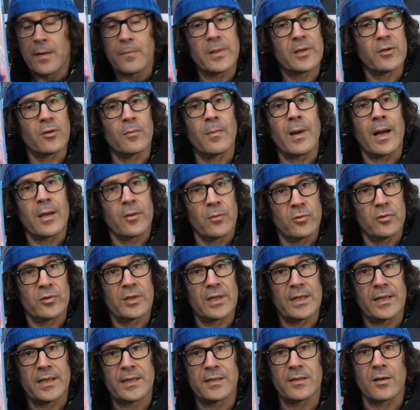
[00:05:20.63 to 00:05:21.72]
mais que Marion
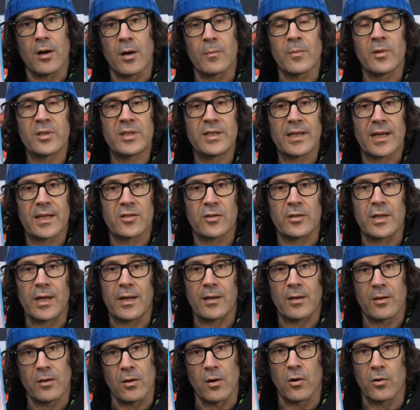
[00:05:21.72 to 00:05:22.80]
utilise en mode
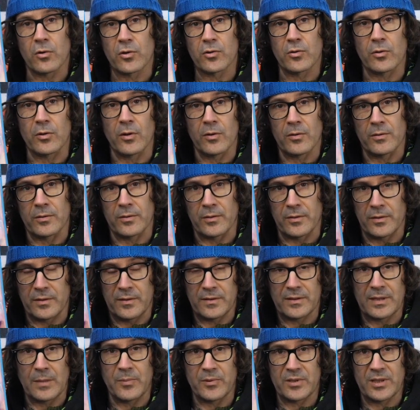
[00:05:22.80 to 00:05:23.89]
directionnel, en reculant euh,
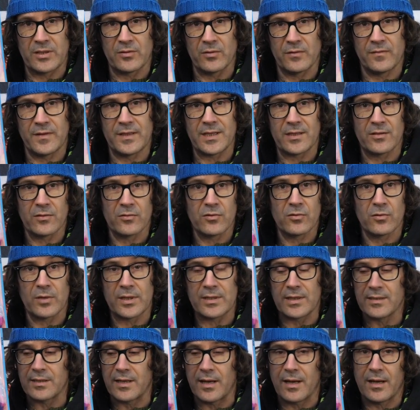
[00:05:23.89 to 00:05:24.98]
sa position de fixation sur
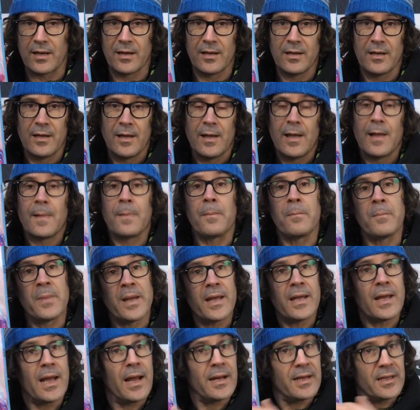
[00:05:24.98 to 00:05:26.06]
les inserts.
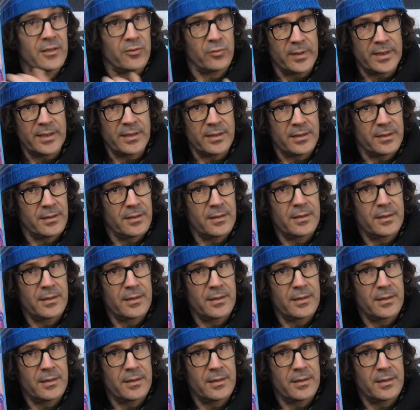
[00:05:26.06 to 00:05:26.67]
Mais elle est twin